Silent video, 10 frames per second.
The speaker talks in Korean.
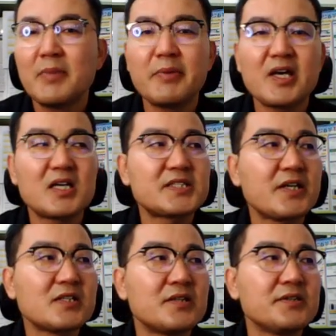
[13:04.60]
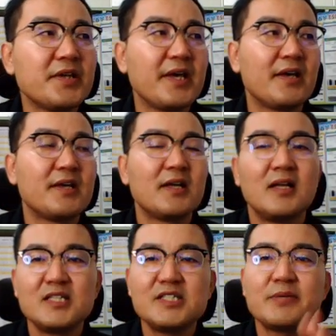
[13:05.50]
매매계약이 체결됐는데
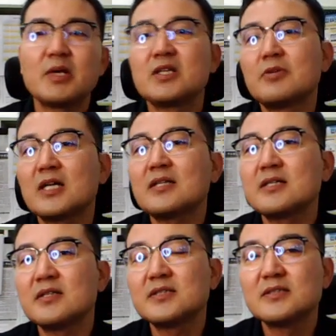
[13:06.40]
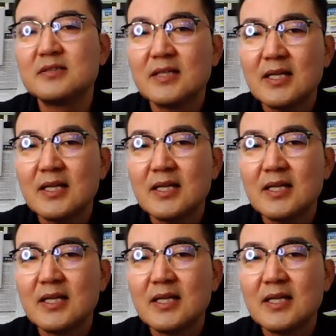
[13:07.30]
20억이 넘어갔다는 거는